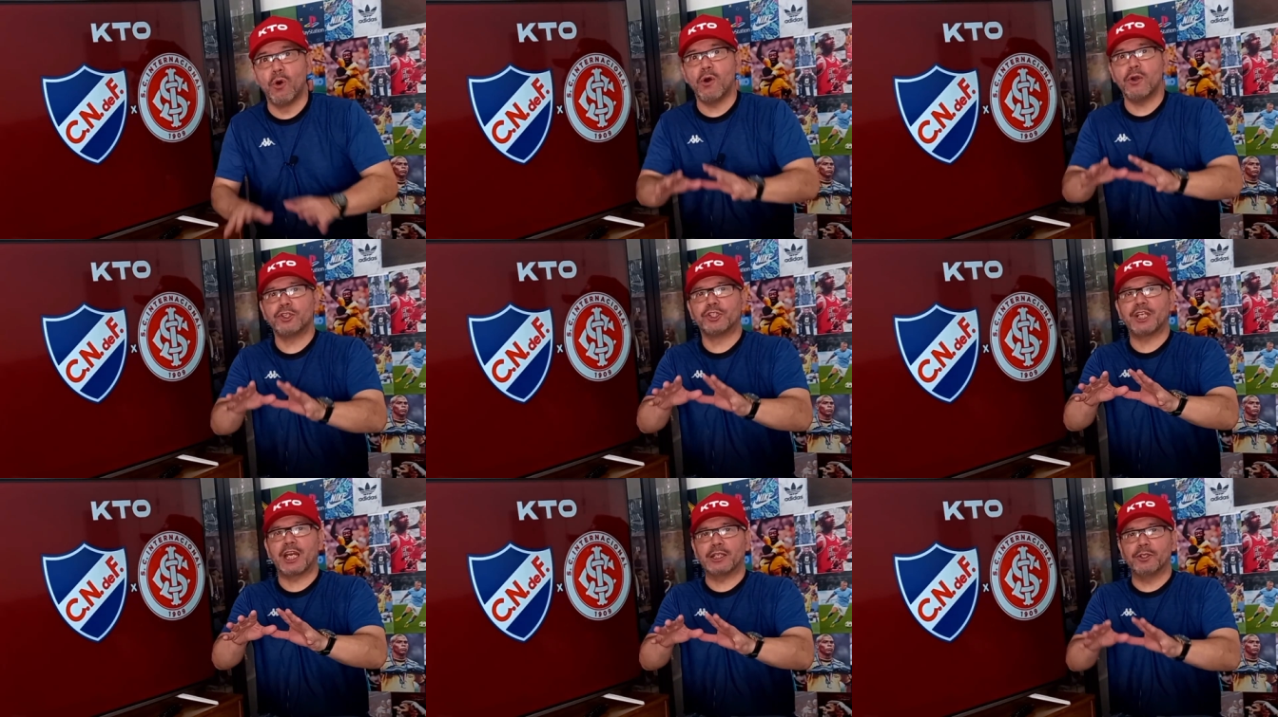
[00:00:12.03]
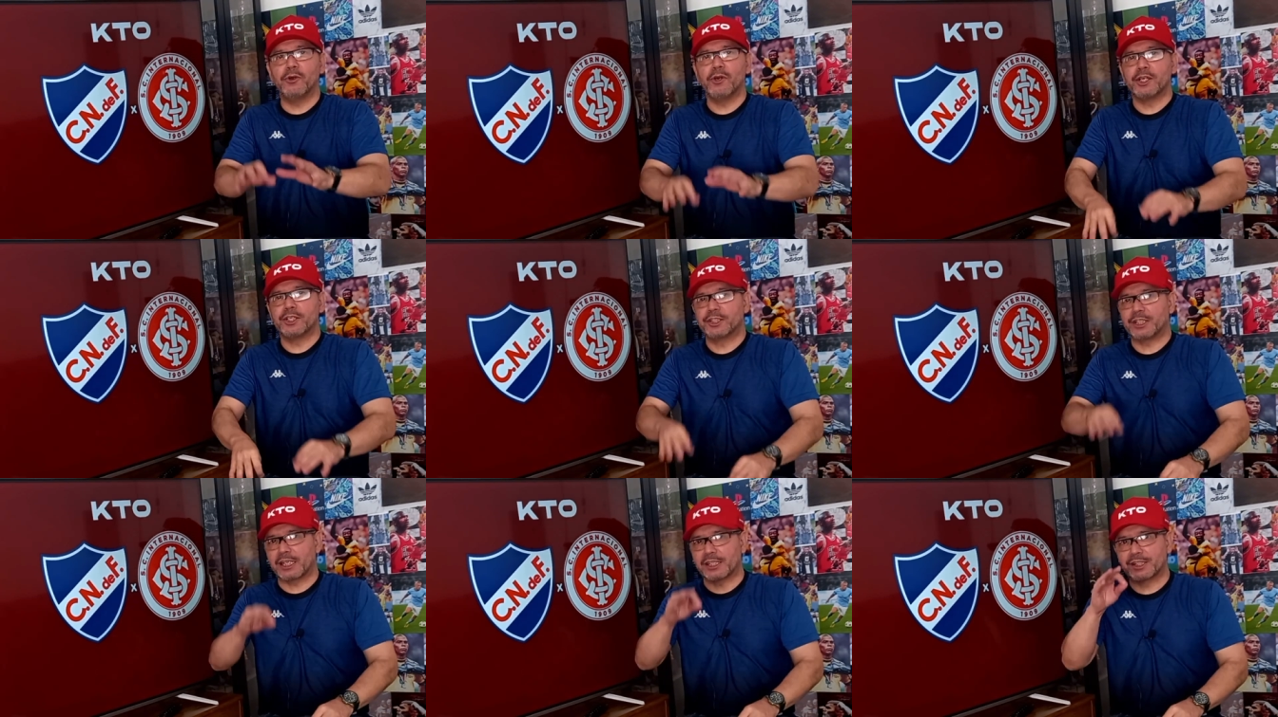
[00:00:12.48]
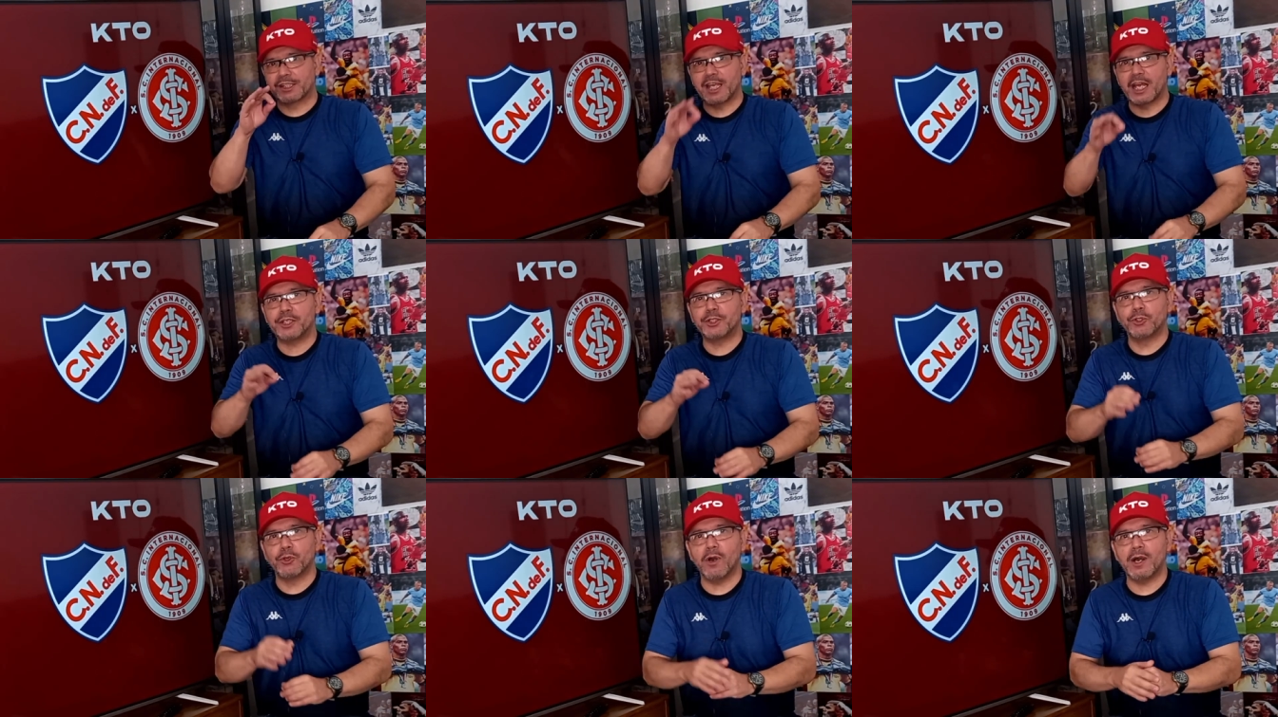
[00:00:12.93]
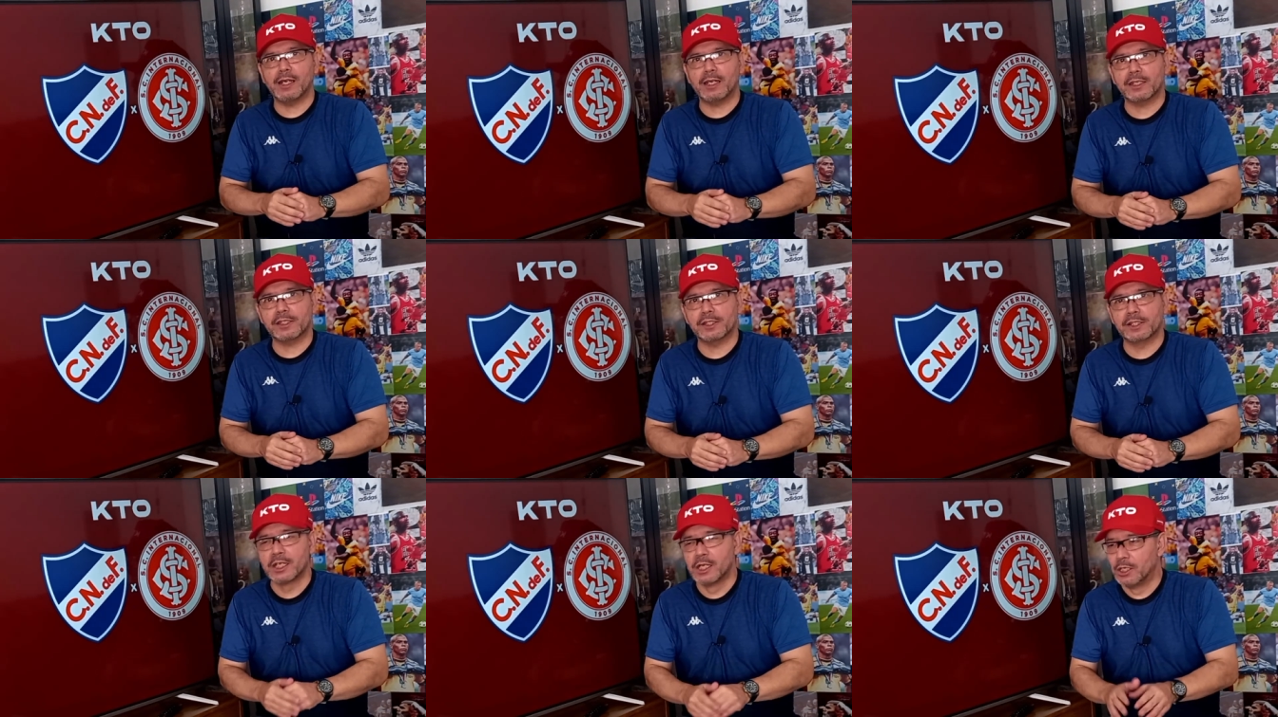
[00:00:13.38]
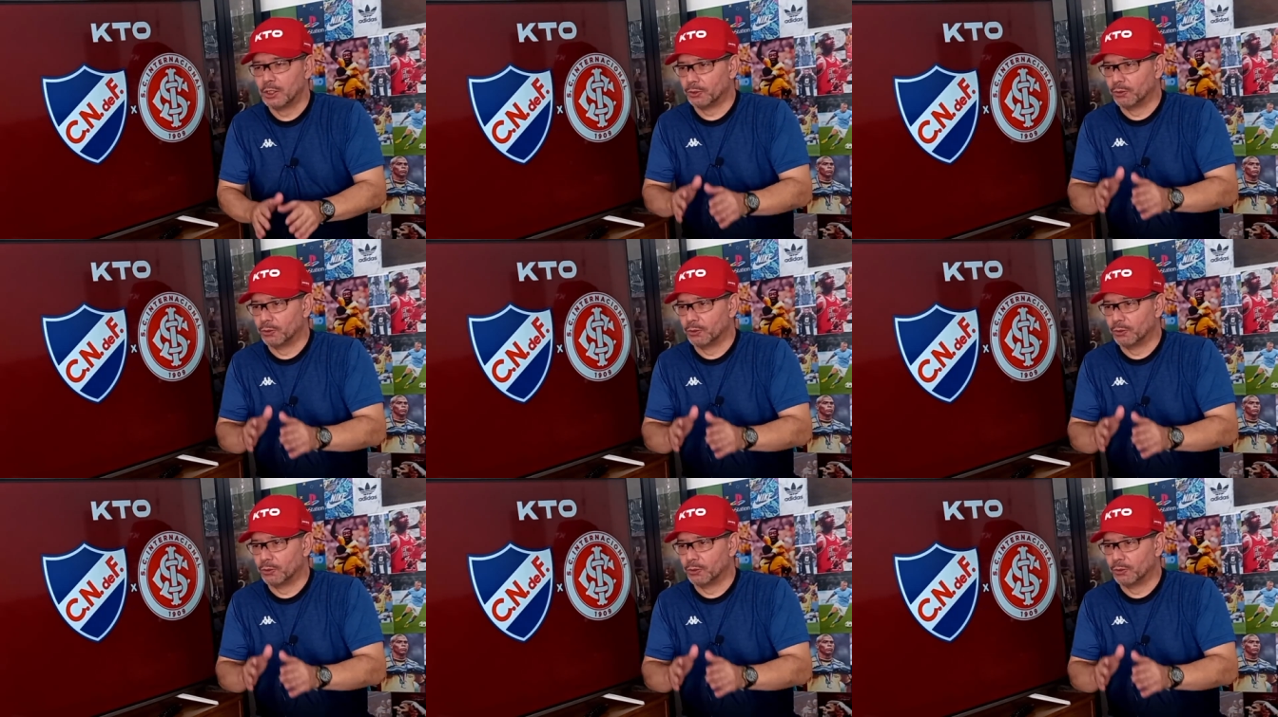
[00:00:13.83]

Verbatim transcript: Hoje à noite, às 7 horas,